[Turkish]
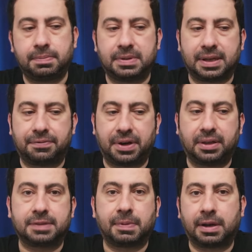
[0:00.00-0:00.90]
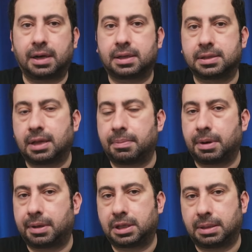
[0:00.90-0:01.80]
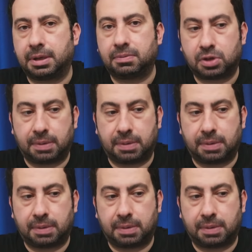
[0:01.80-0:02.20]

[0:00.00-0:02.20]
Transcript: Mesela Fred İsmail arkasından Amrabat gibi,